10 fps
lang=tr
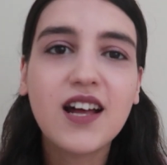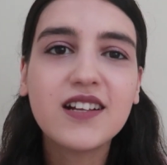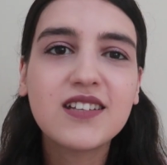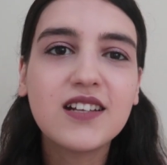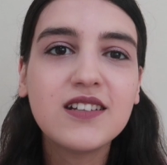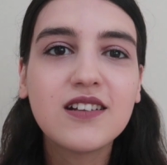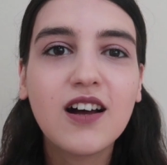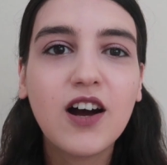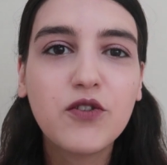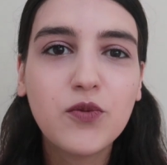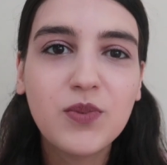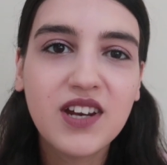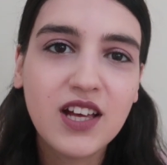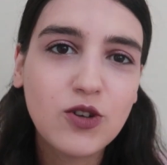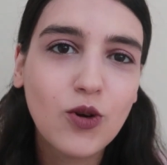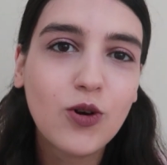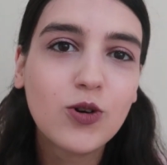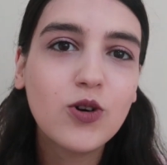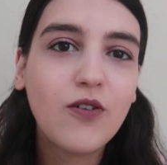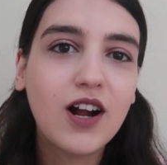Zaten hafif bir renk
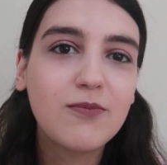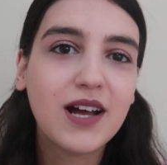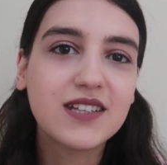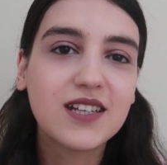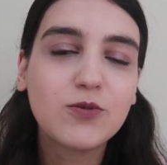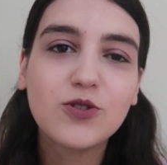körlüğü var bende.